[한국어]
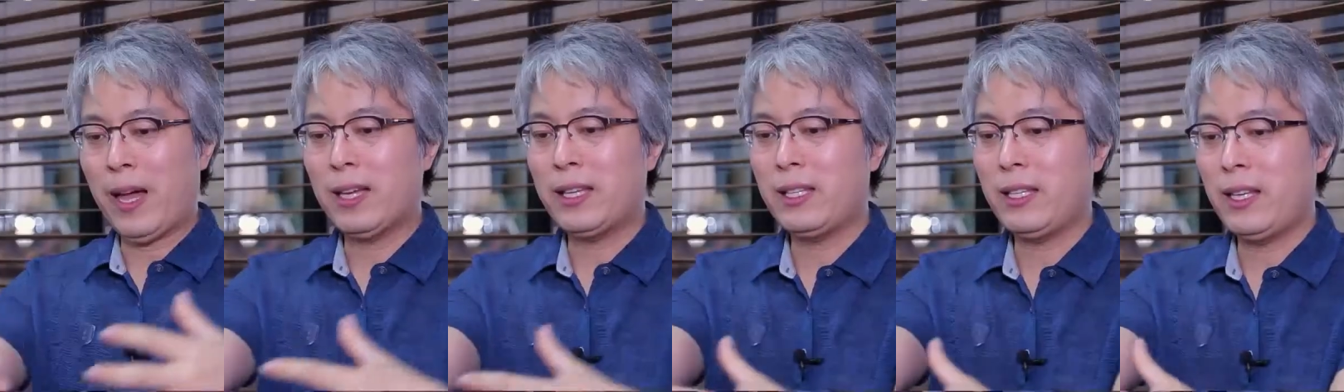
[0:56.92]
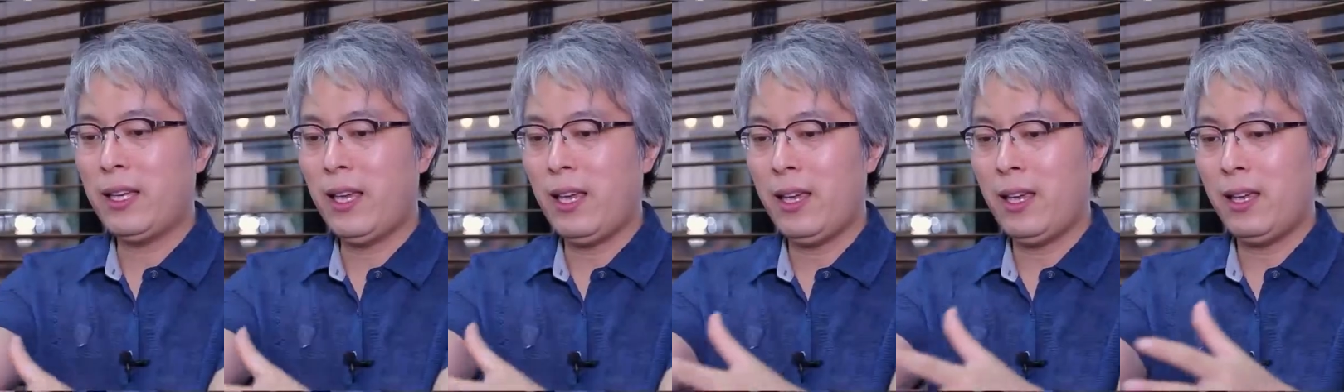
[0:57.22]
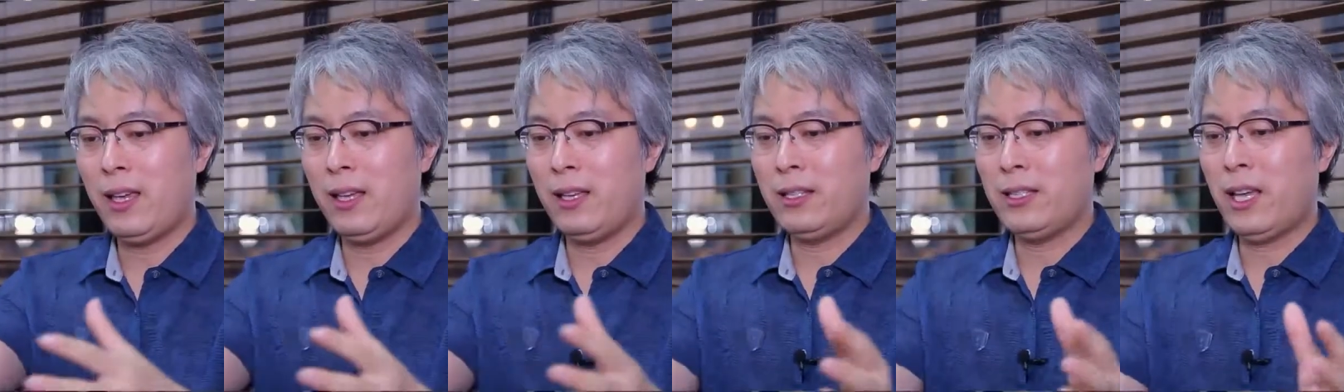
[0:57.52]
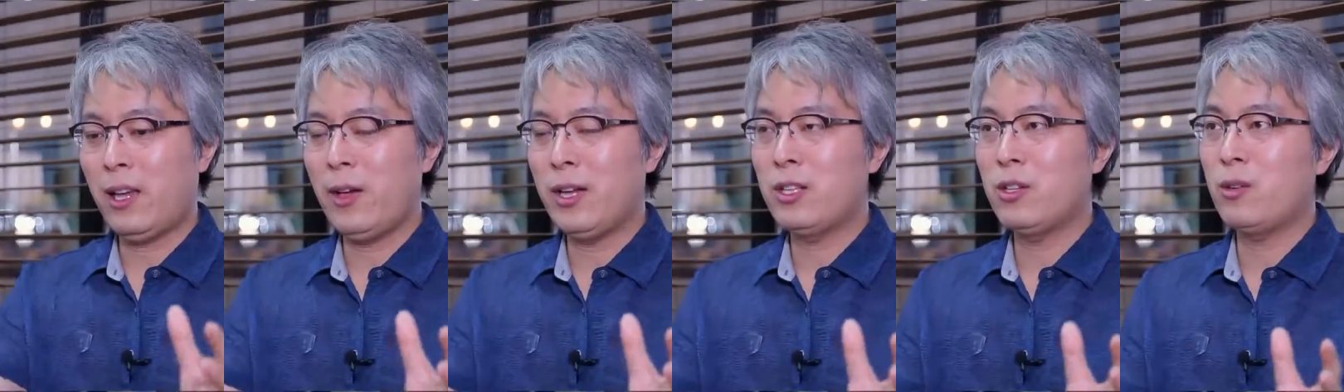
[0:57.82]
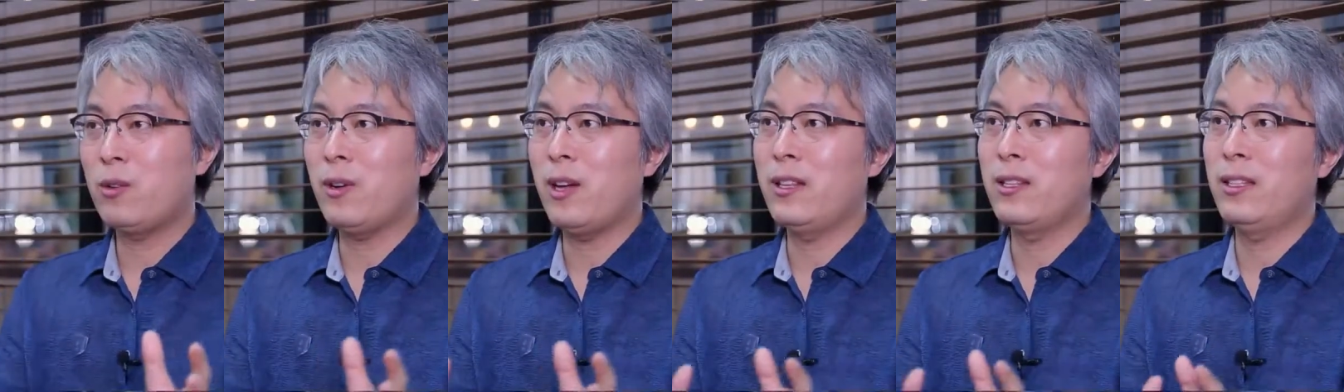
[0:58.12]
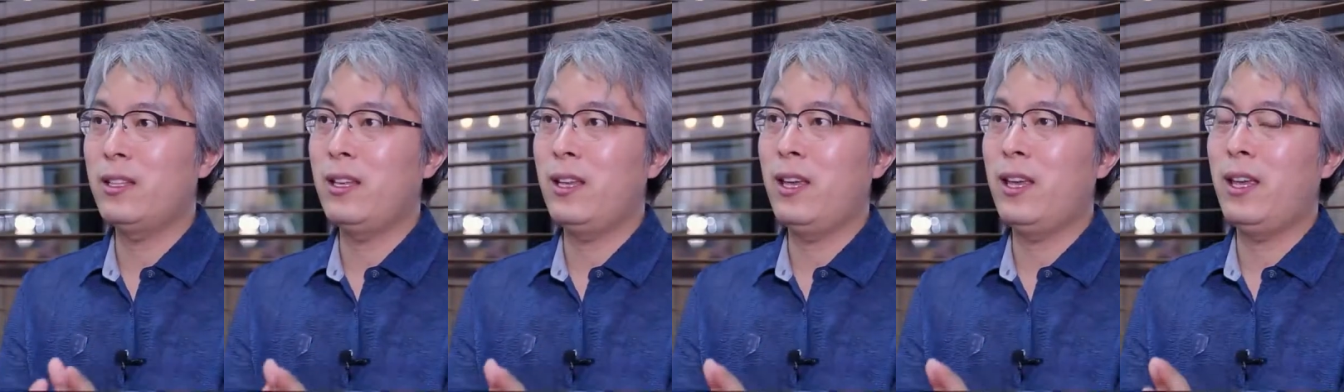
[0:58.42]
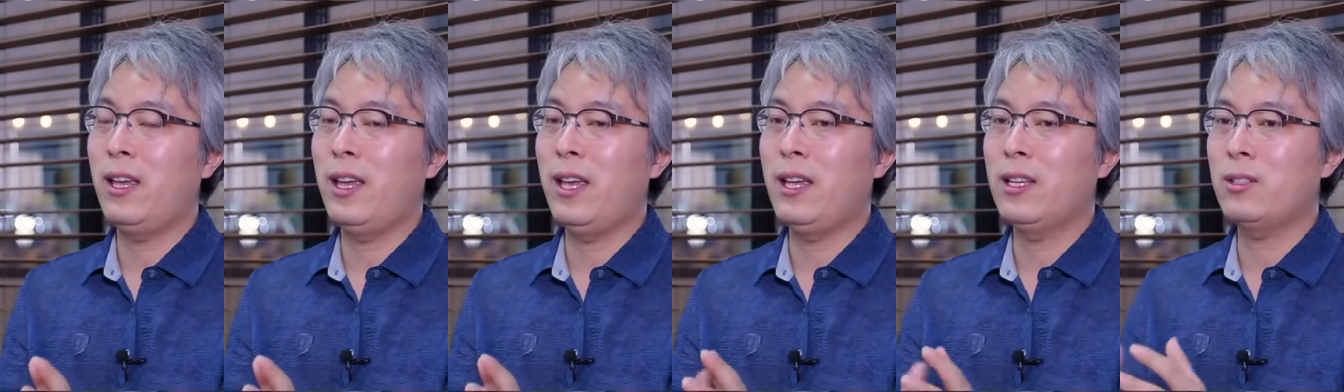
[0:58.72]
밖의 사회적
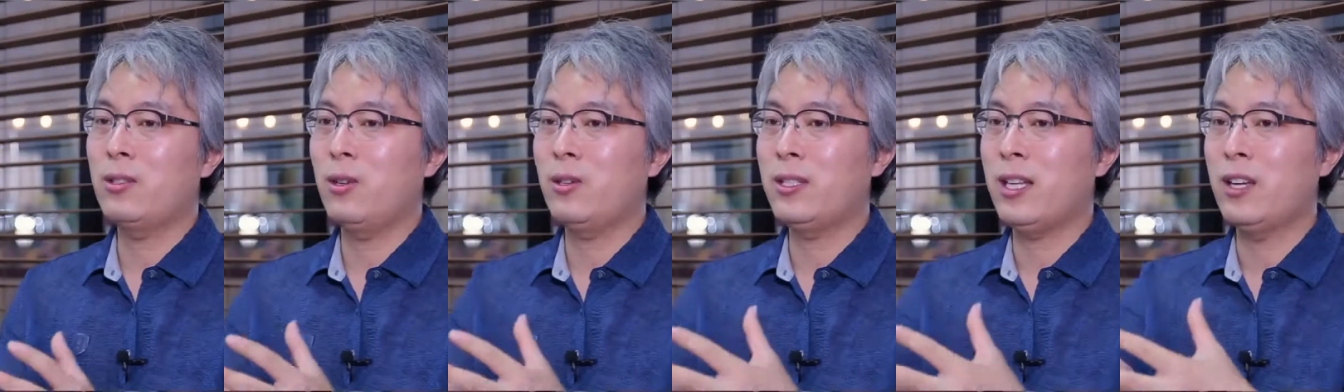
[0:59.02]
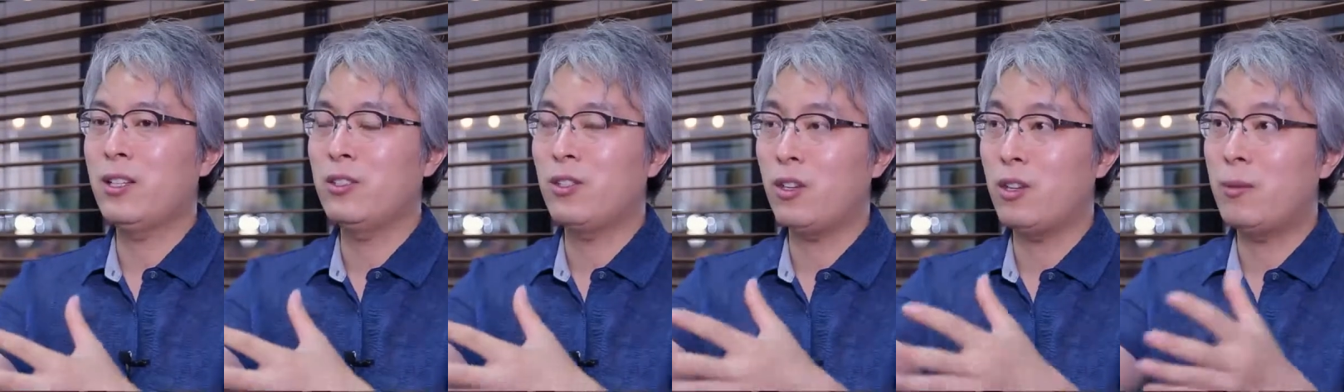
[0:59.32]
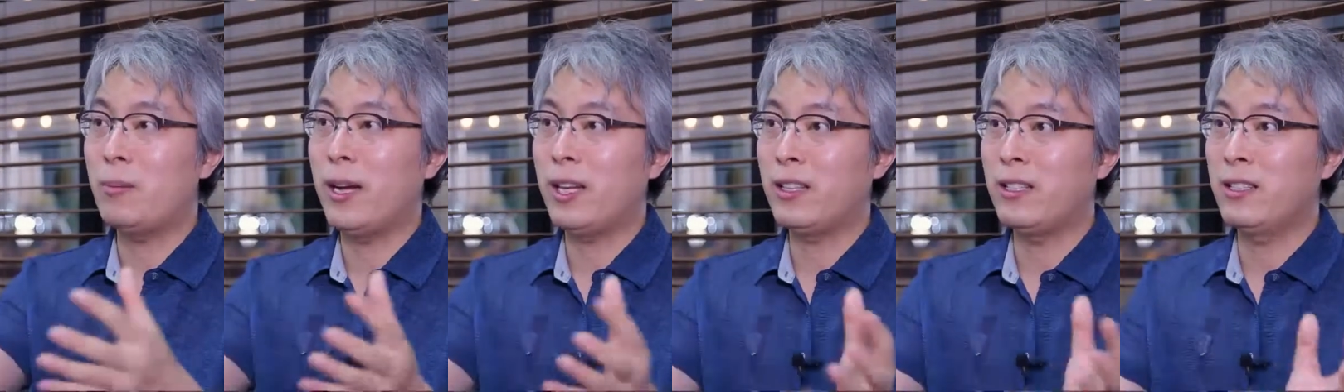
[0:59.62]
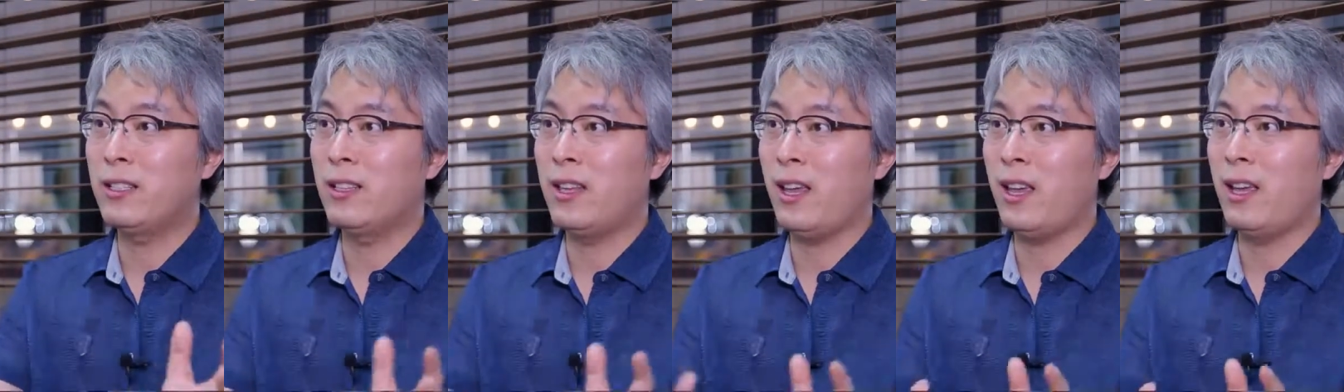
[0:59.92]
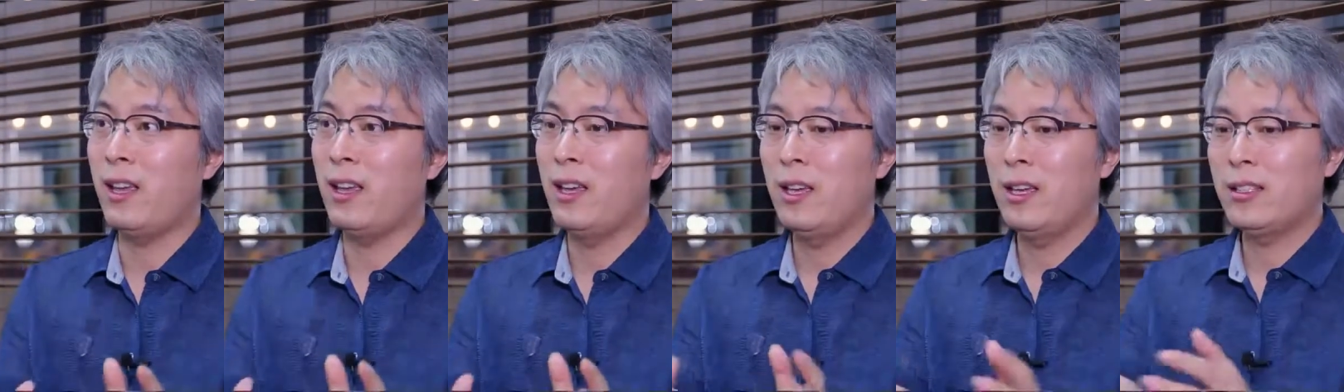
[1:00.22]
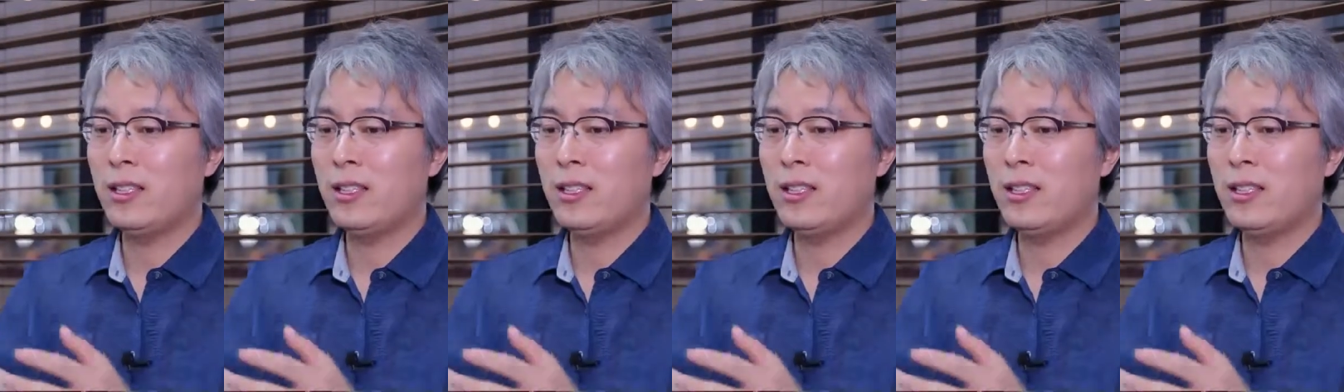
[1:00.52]
관계에서 상처를 받은데